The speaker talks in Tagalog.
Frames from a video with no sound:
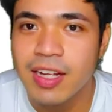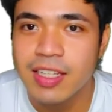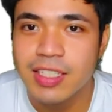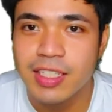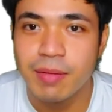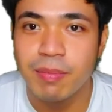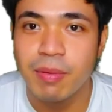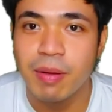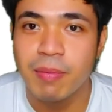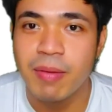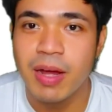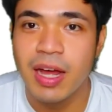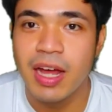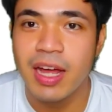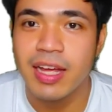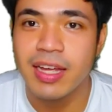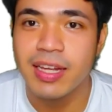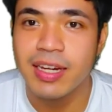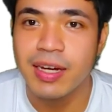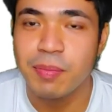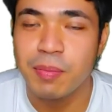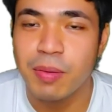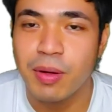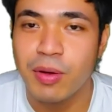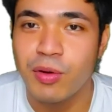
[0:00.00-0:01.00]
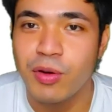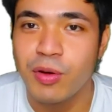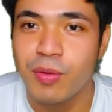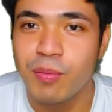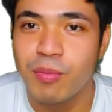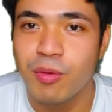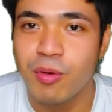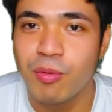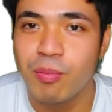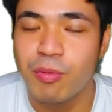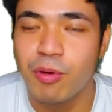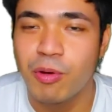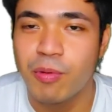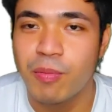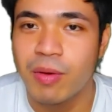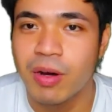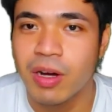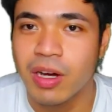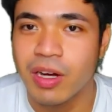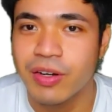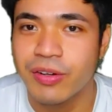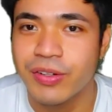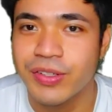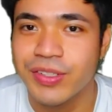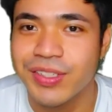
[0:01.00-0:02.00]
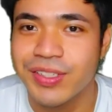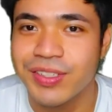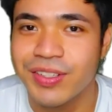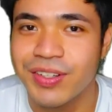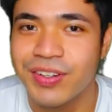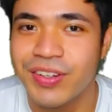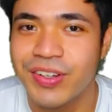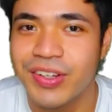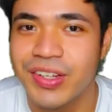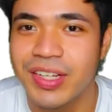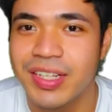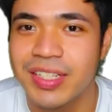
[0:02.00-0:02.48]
sa pabahay ni Pangulong Bongbong Marcos. No?